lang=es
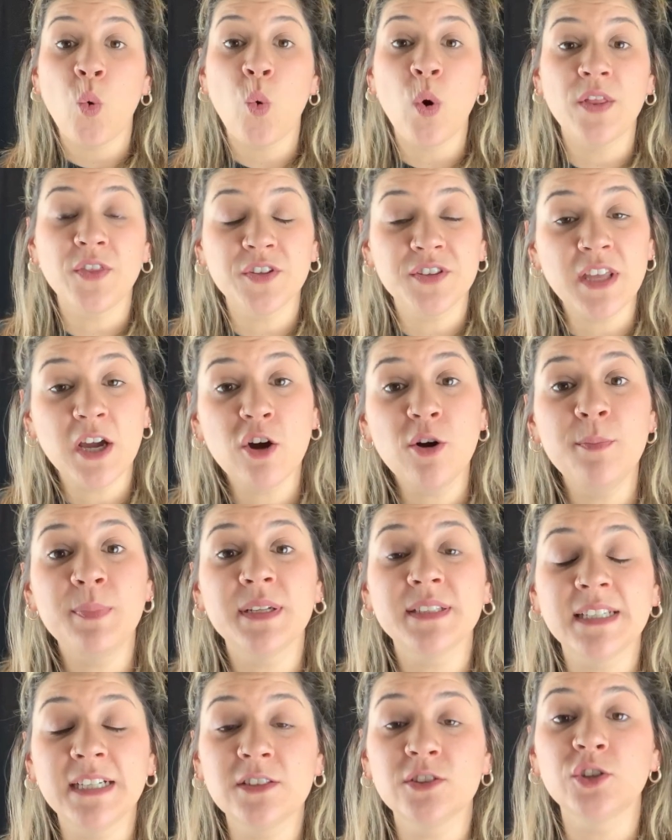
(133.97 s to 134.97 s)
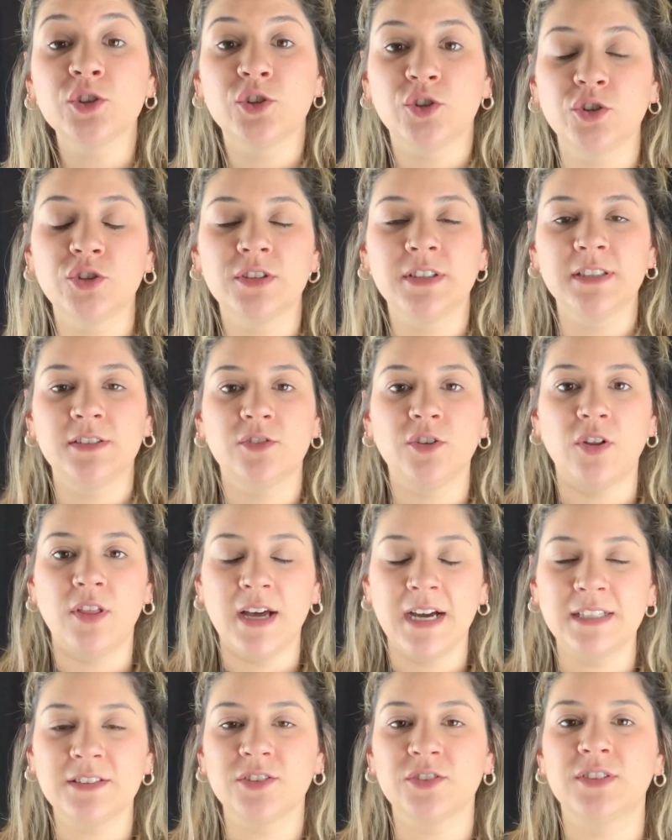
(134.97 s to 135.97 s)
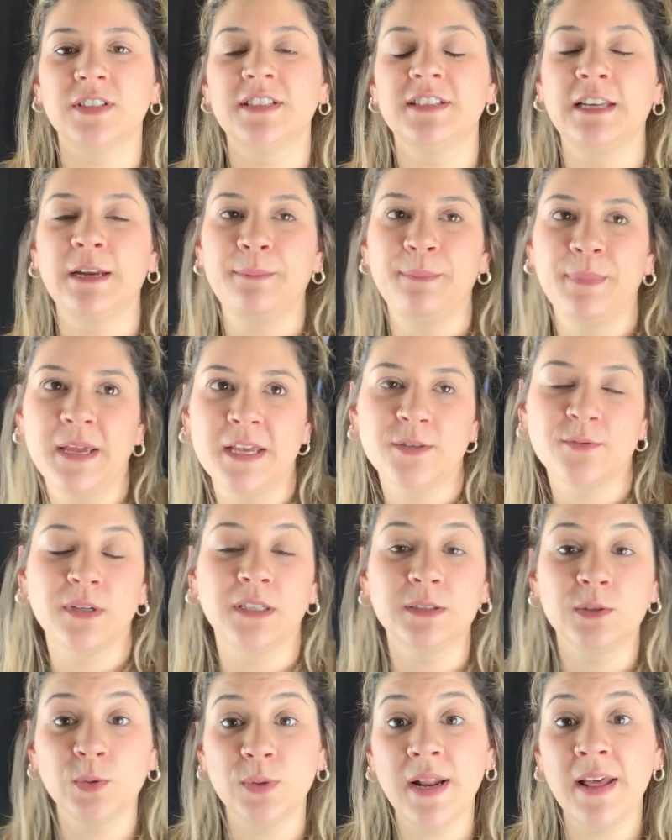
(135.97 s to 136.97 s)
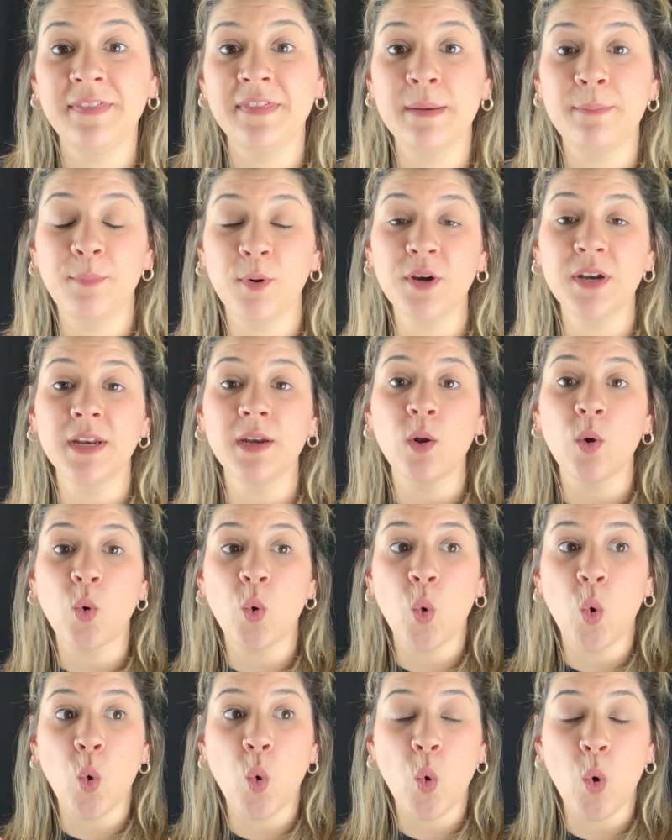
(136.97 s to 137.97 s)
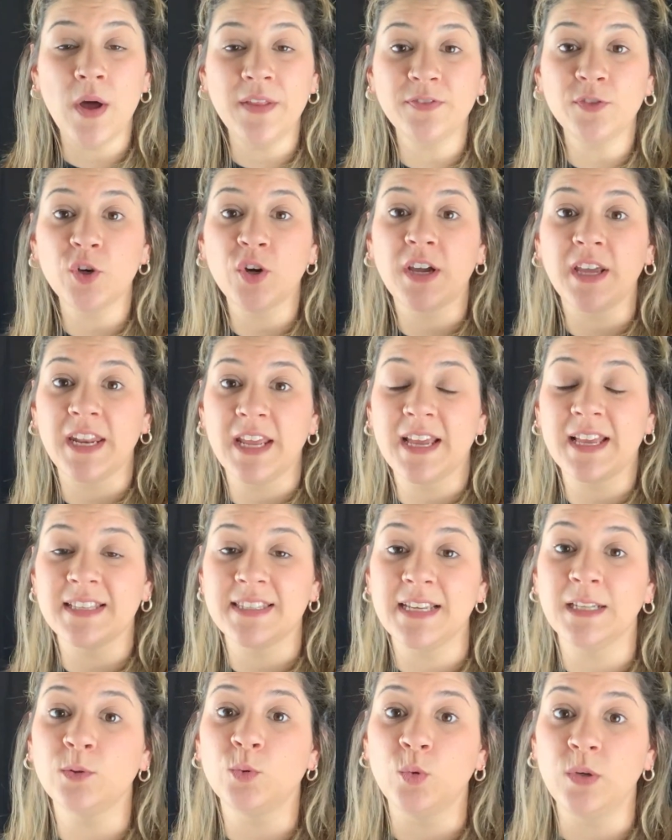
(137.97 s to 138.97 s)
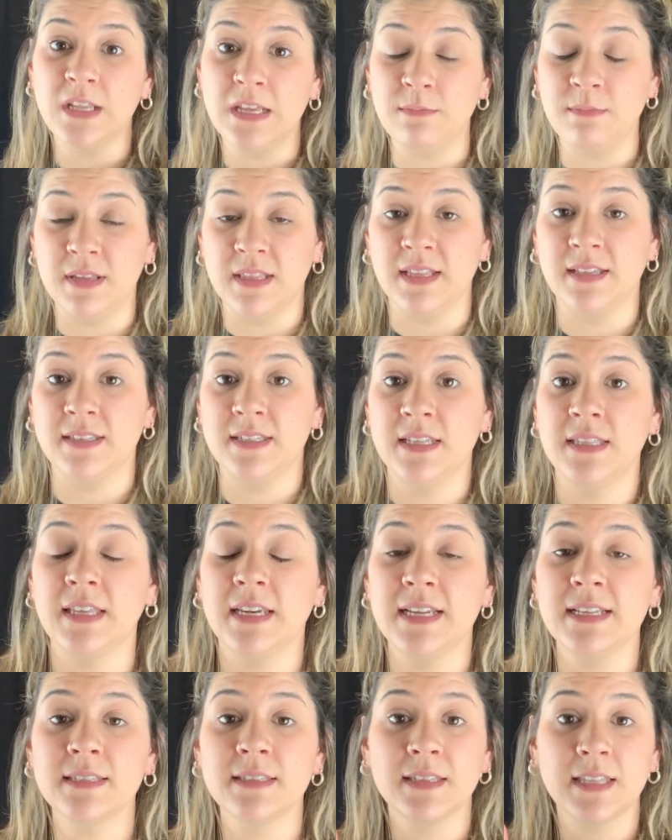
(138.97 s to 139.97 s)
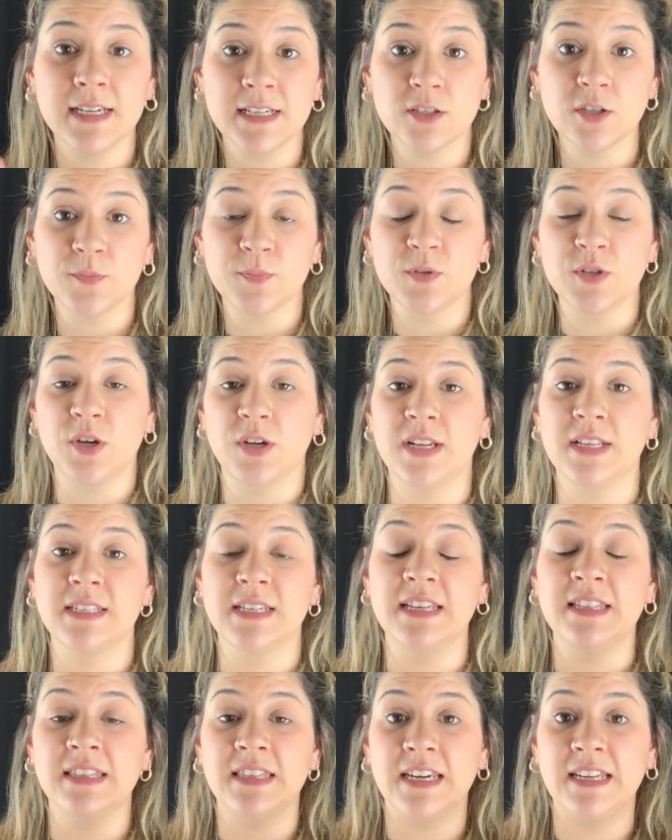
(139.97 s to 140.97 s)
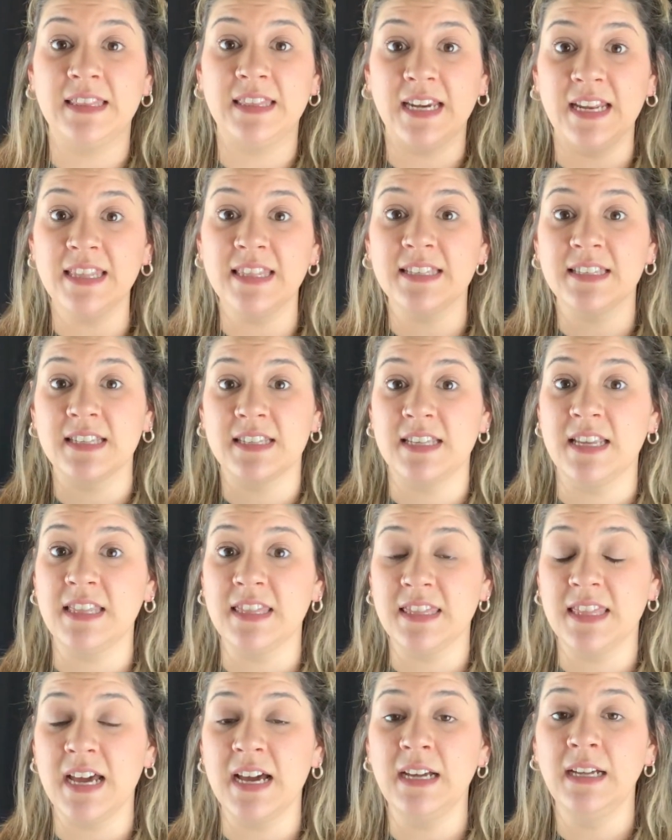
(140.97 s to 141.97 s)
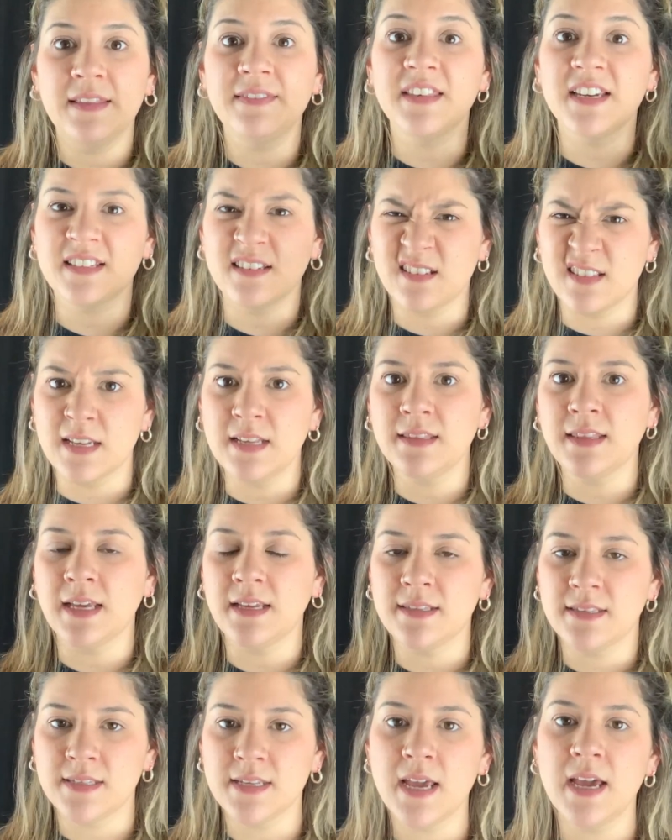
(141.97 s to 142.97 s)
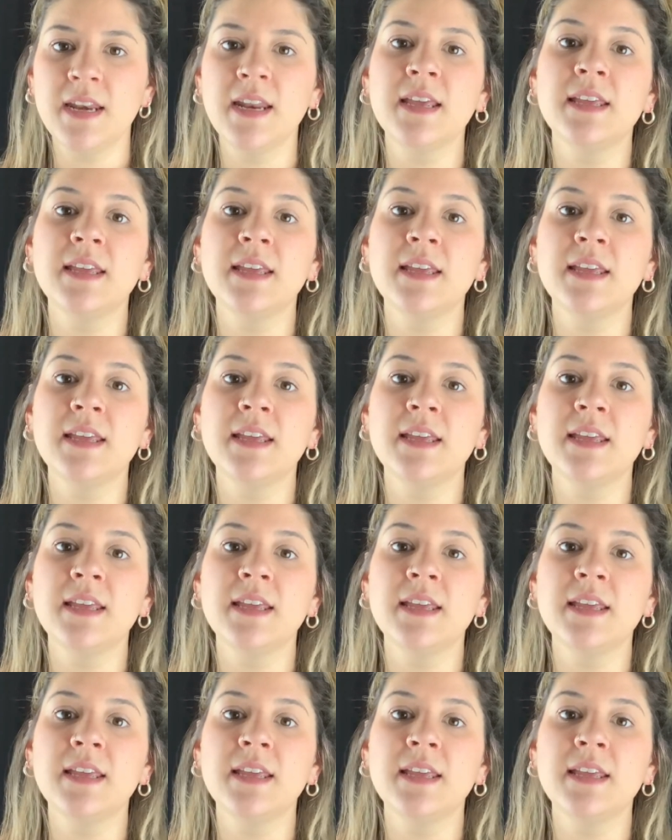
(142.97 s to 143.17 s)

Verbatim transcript: Cuando estás completando todos estos datos entre peso, altura, te ponen cuánto querés que sea tu límite. Si tenés tres opciones, entre 30 y 60, entre 60 y 100